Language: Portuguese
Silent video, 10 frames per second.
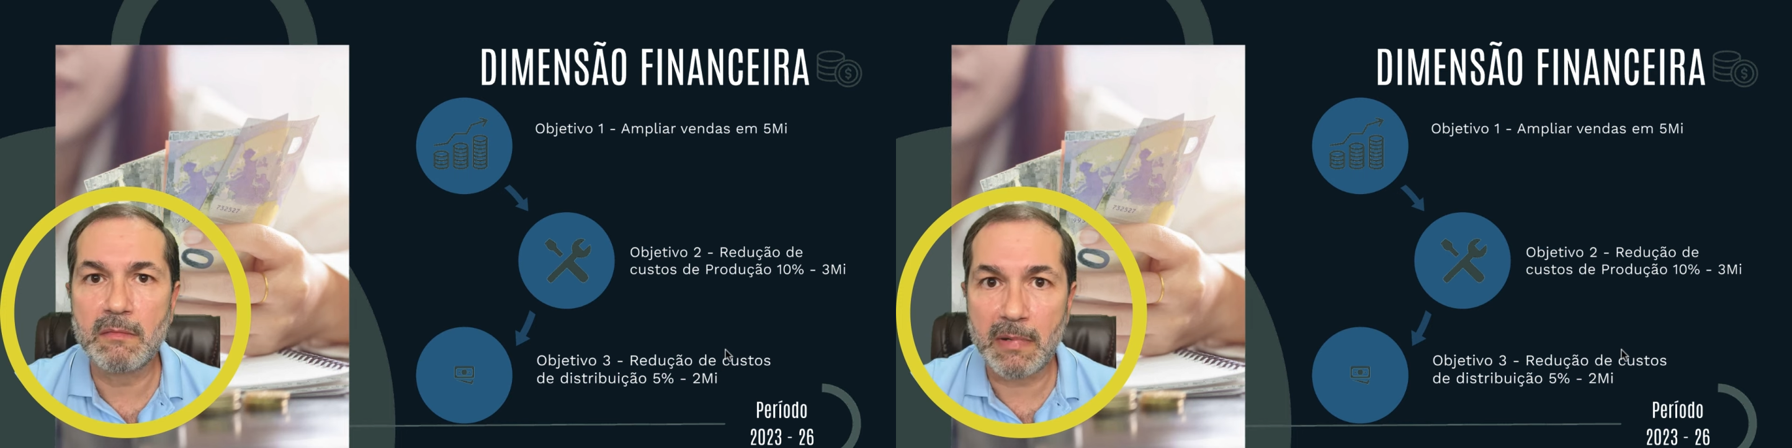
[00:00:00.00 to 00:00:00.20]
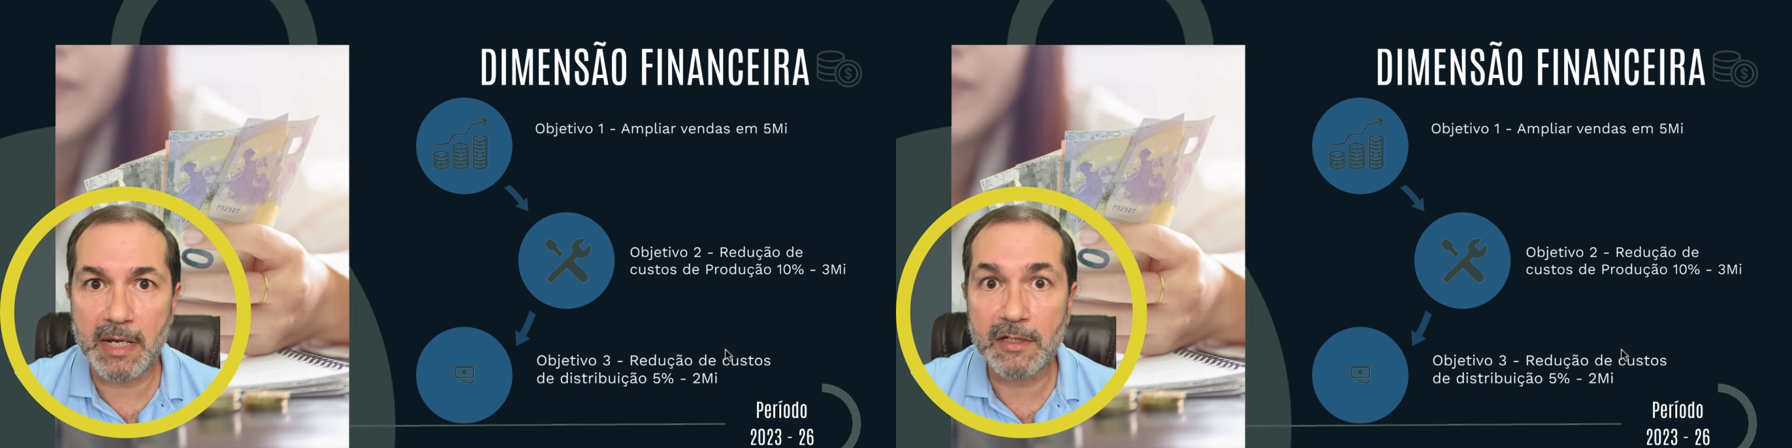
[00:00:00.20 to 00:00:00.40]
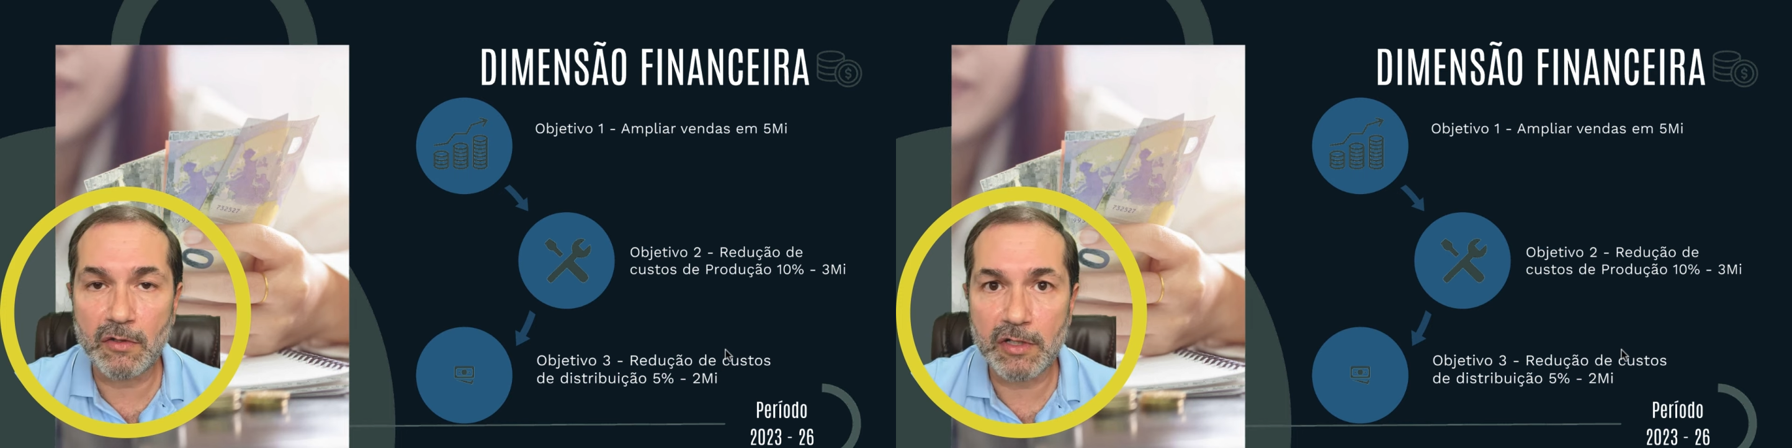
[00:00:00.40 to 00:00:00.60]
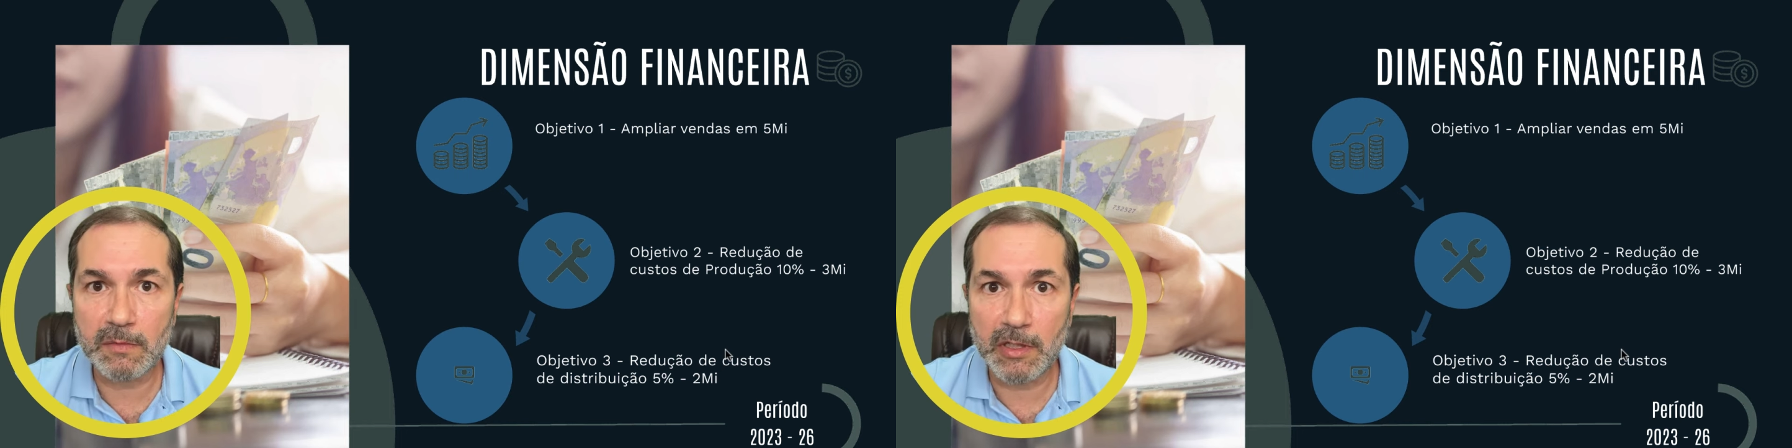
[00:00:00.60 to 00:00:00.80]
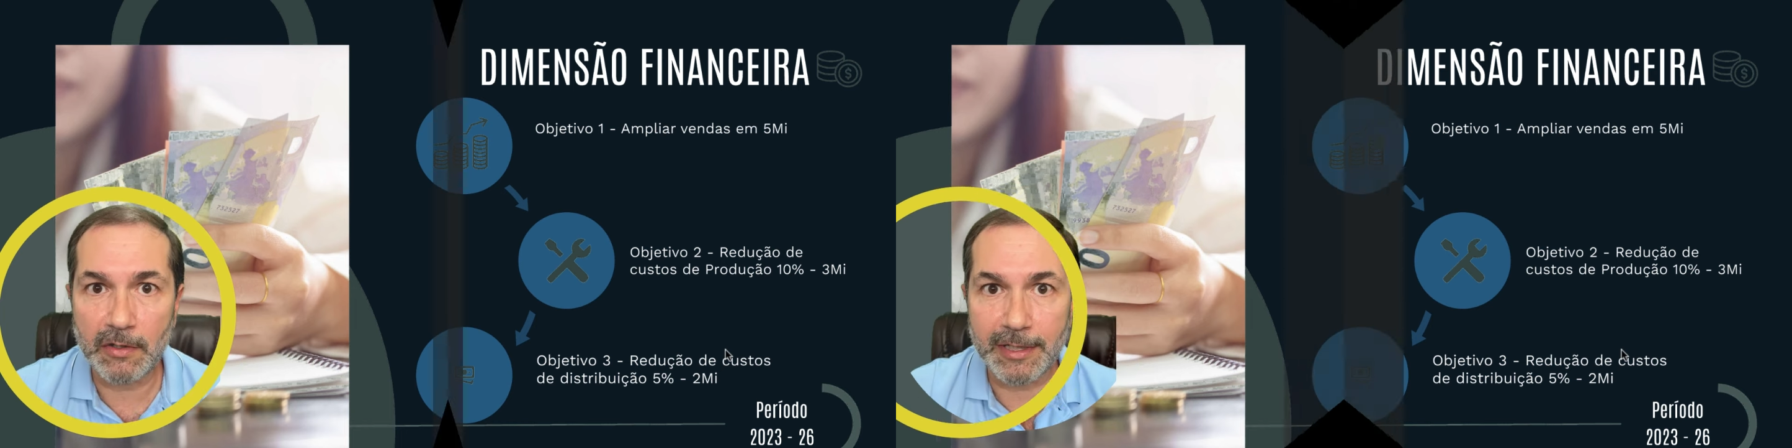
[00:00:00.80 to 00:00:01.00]
mais 2
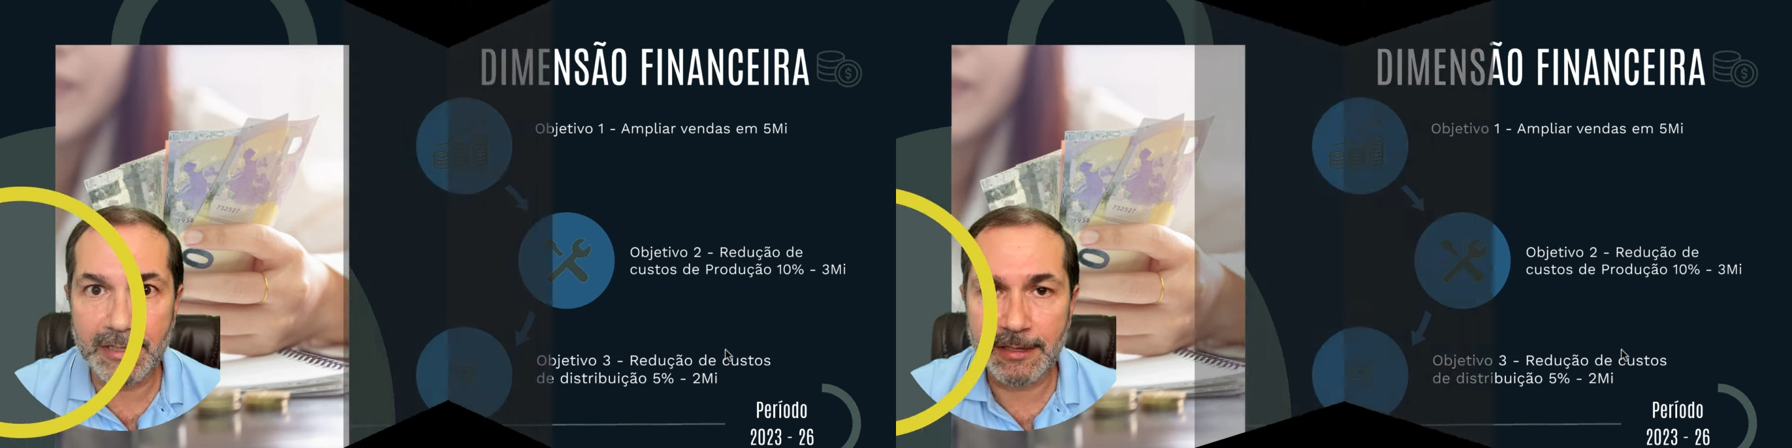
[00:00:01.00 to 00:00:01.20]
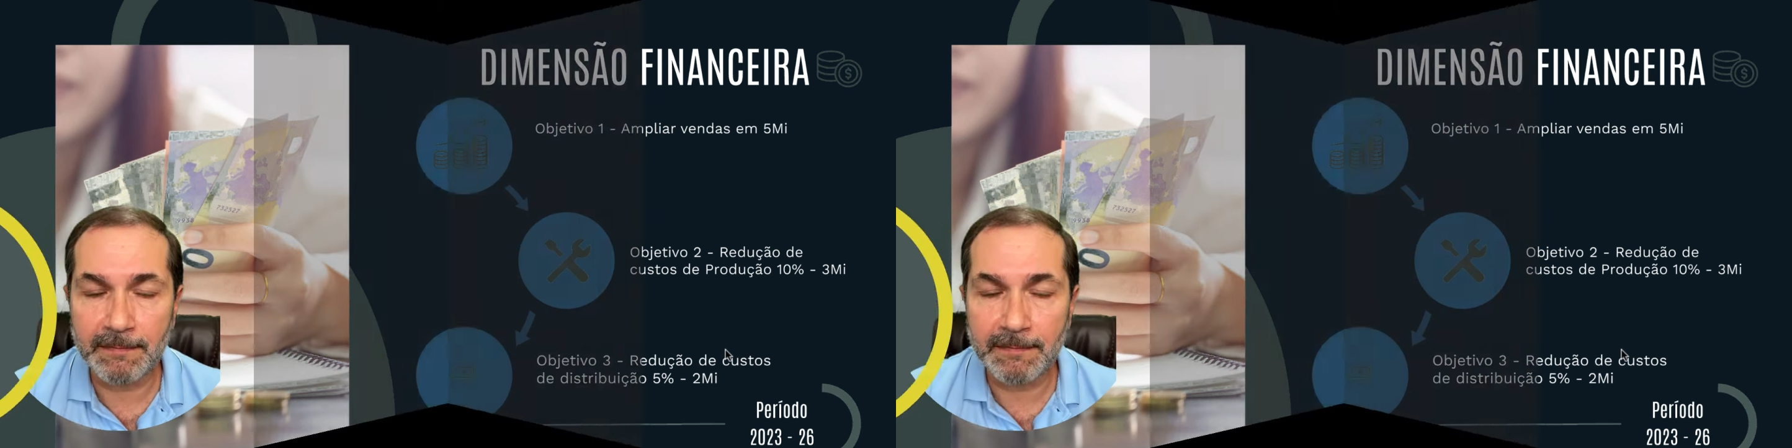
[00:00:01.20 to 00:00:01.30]
milhões.